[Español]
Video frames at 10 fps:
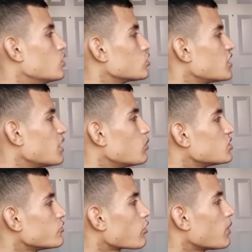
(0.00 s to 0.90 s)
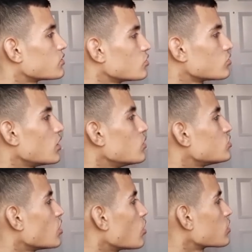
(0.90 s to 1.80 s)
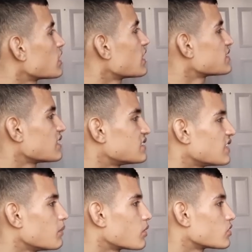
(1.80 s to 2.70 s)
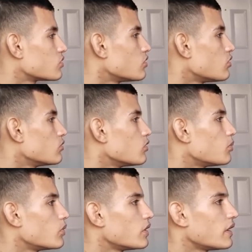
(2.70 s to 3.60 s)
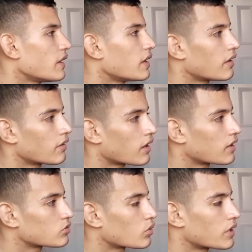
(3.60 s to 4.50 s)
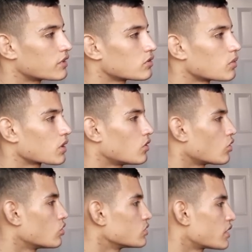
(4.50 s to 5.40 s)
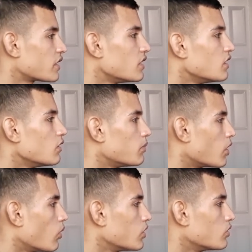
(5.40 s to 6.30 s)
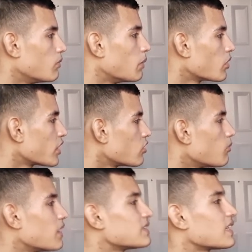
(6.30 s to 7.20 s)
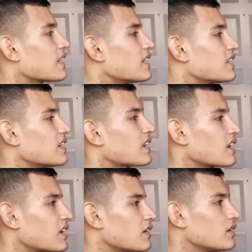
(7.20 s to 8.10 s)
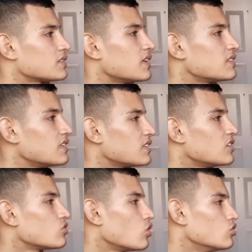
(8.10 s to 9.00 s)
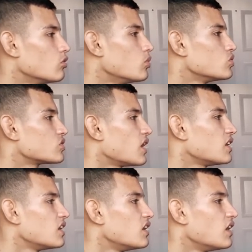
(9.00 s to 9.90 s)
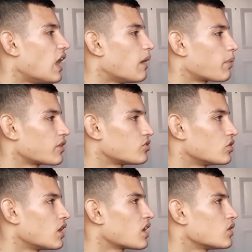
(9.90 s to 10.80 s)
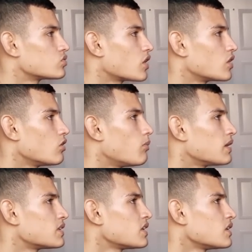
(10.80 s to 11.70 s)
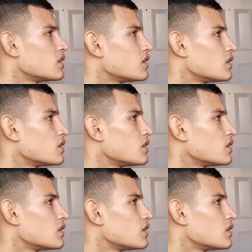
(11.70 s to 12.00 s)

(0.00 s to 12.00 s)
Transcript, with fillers: No tenía mucha información sobre el luchador de Kazajistán, por eso no, pude hablarle sobre eso porque no encontré. Pero bueno, vemos que el combate arranca, arranca bastante intenso, los dos buscan a presionar, a buscar el combate.